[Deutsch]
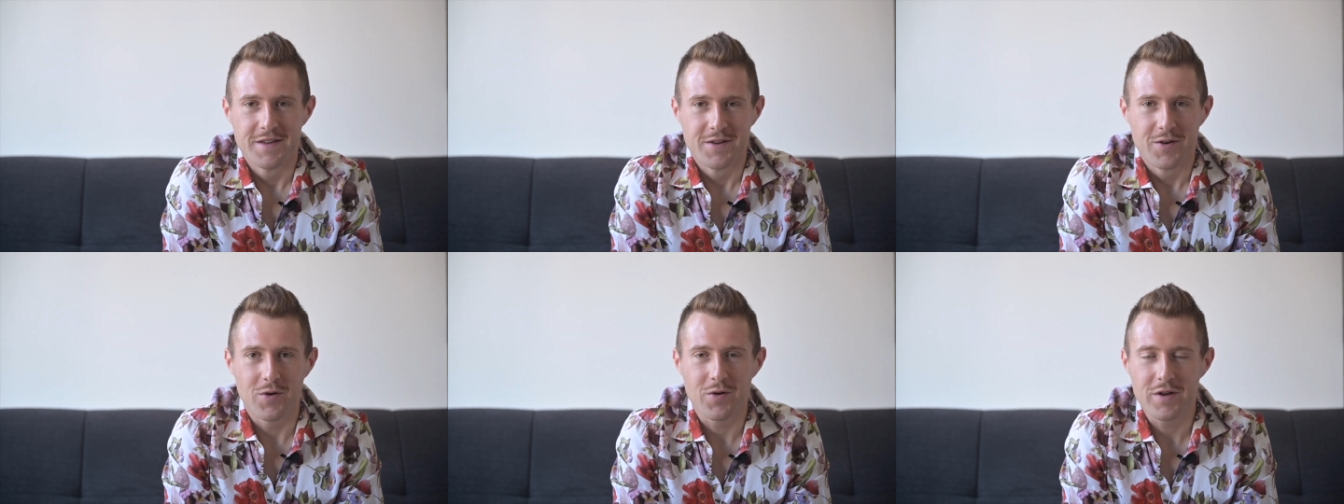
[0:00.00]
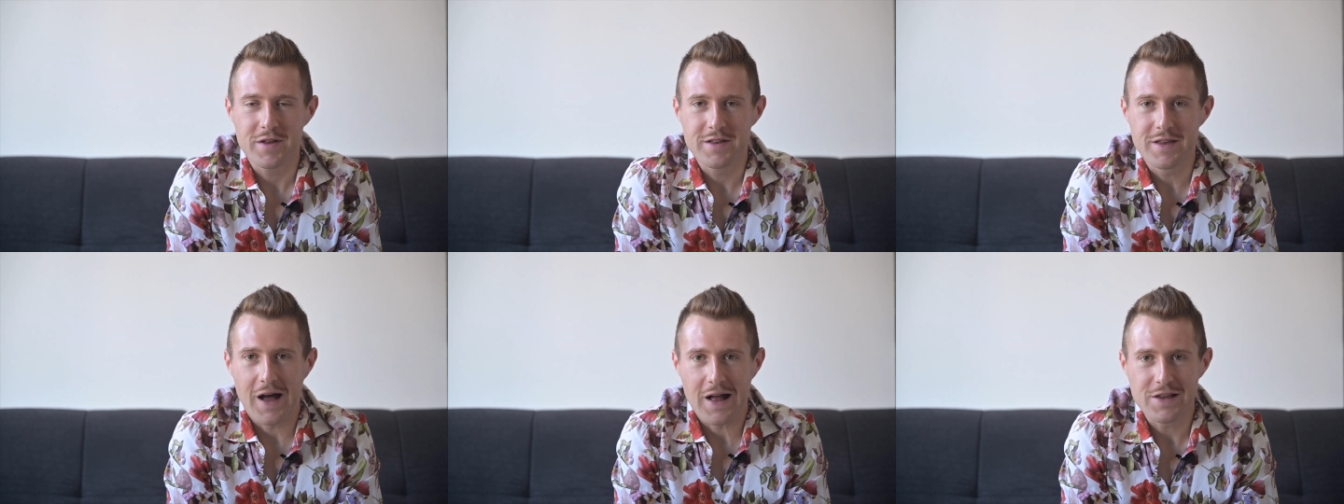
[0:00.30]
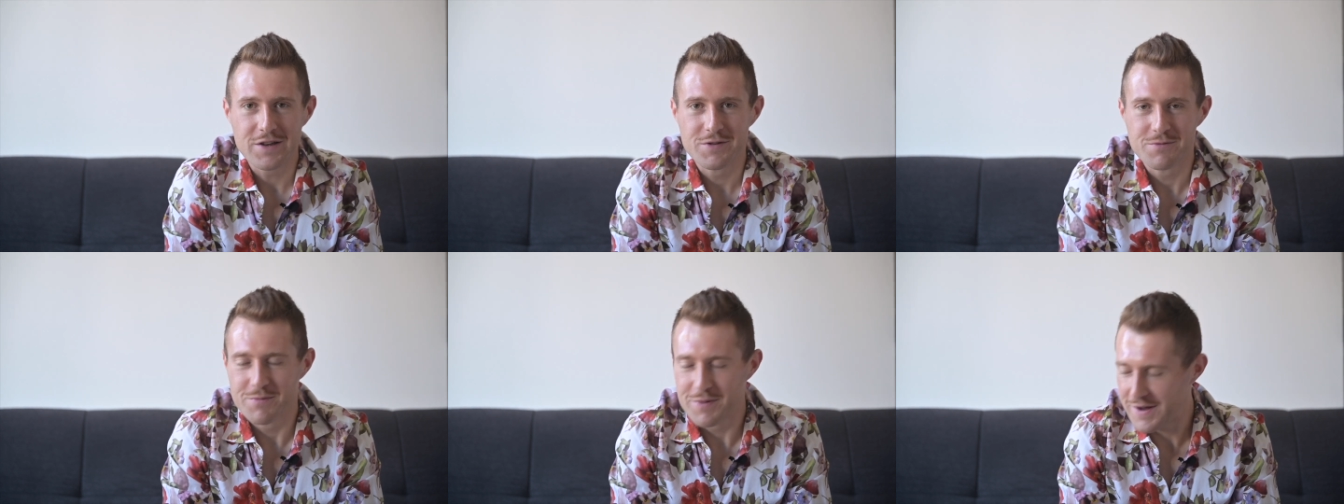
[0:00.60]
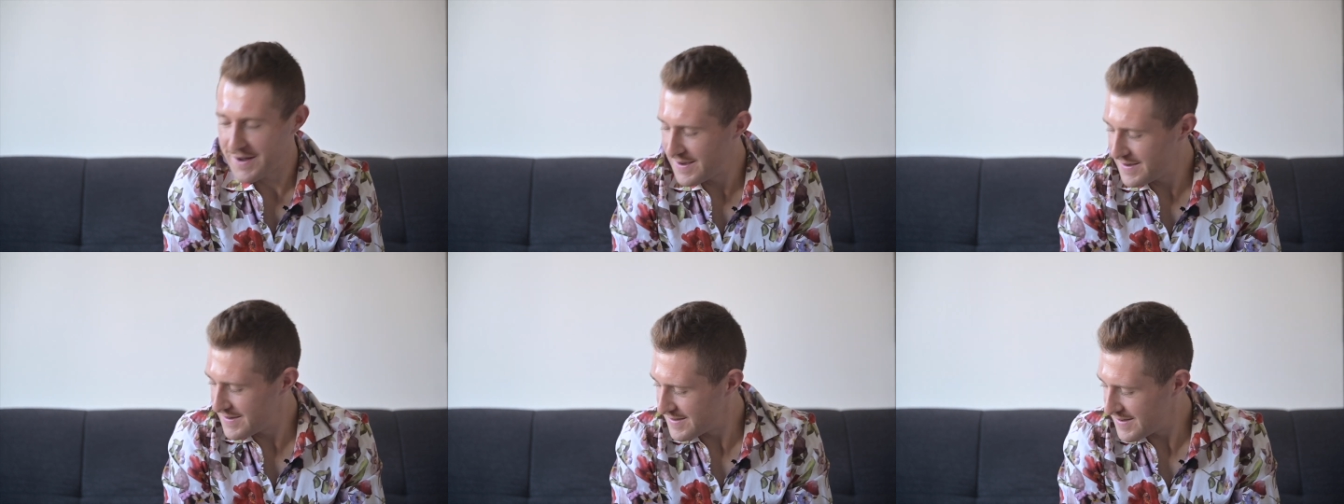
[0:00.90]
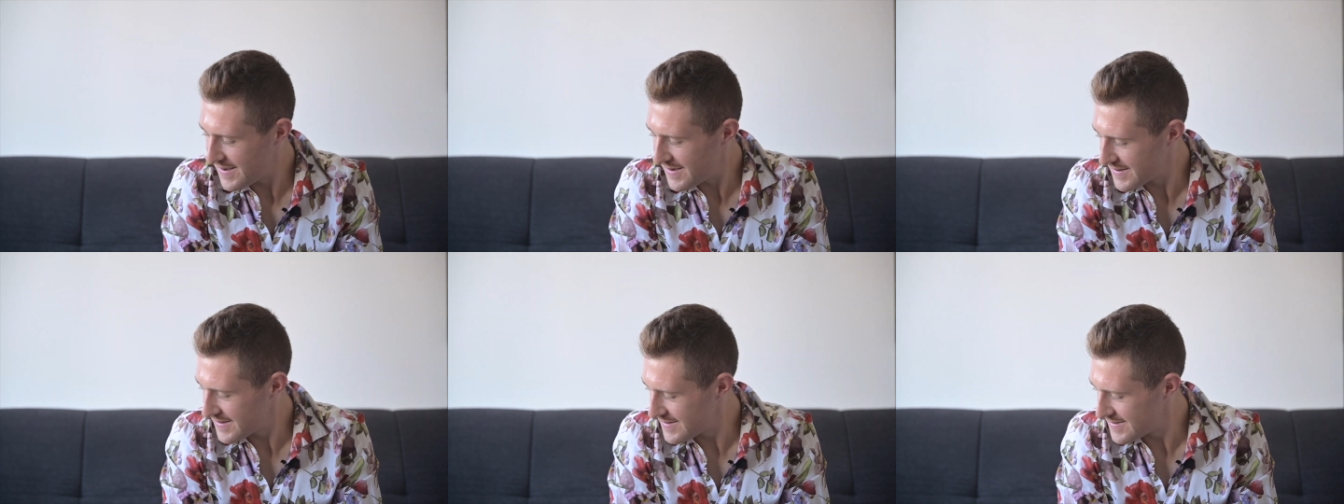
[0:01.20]
orientalischen Bereich
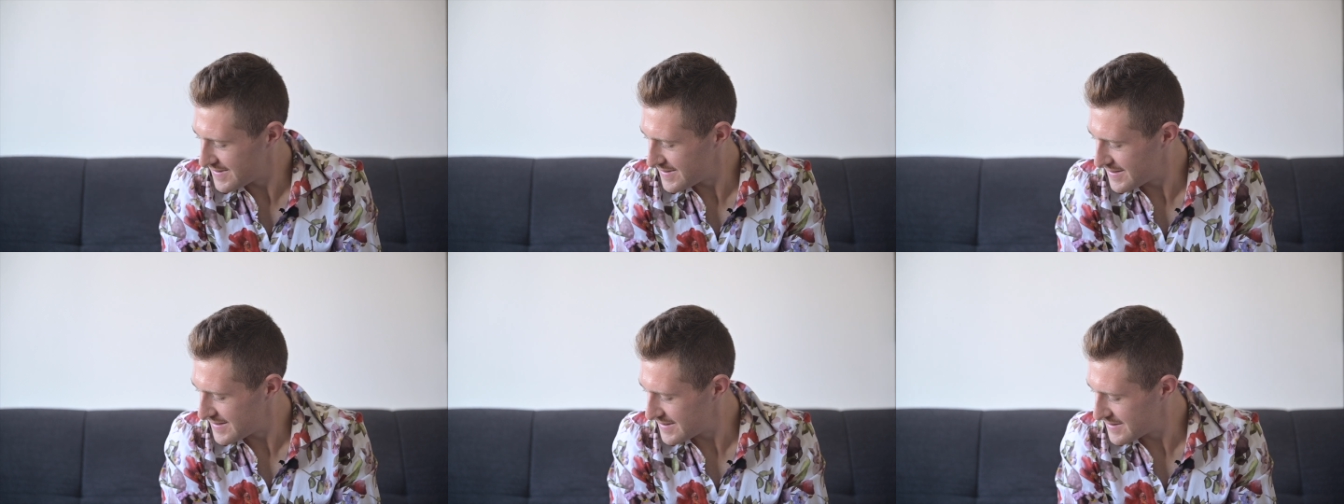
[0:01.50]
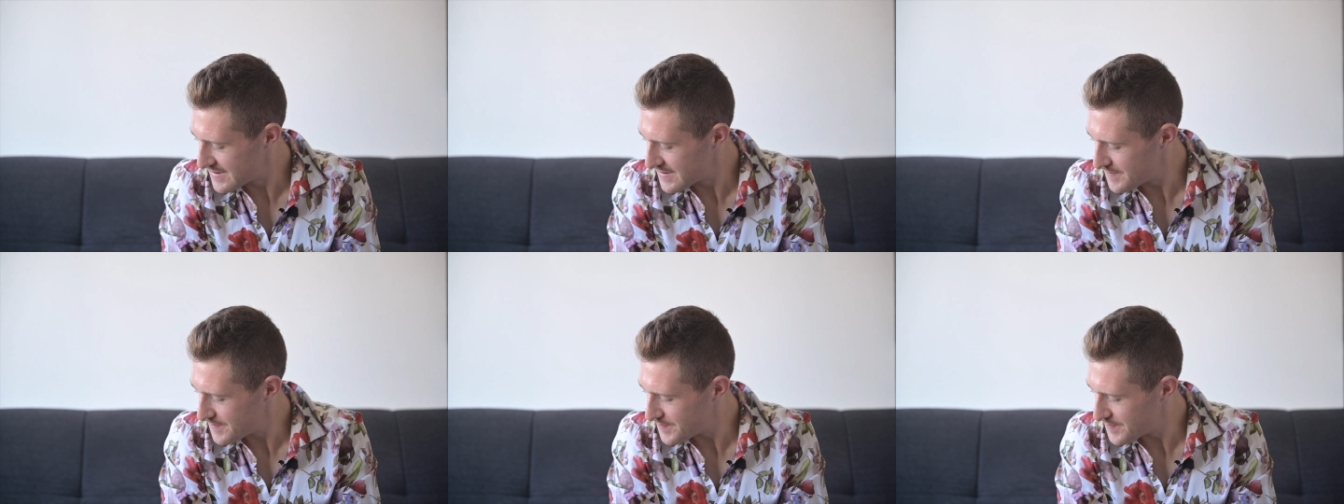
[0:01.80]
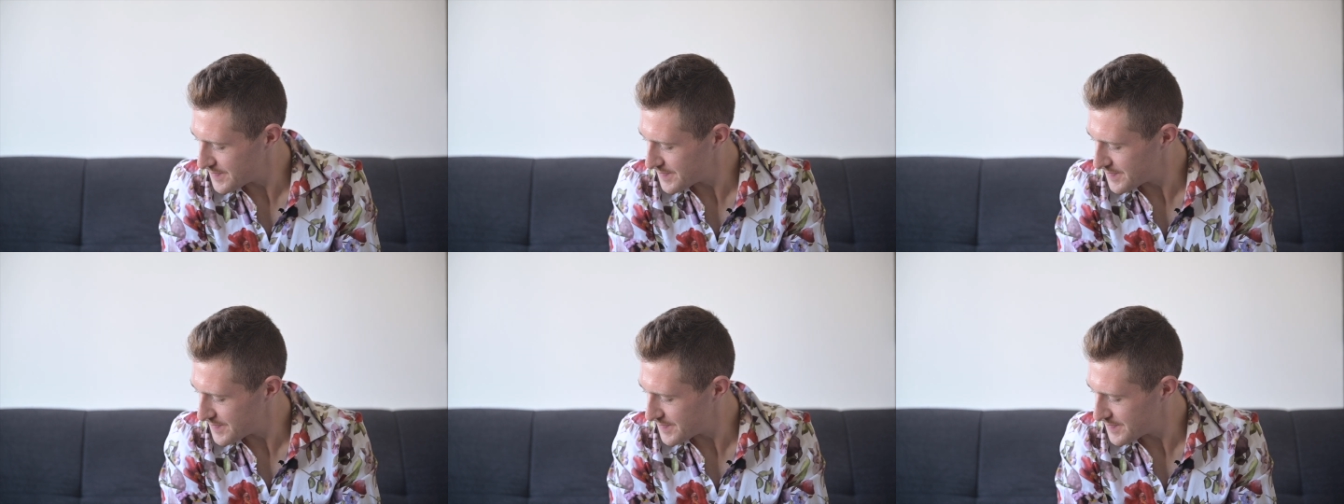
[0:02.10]
ne, angesiedelt.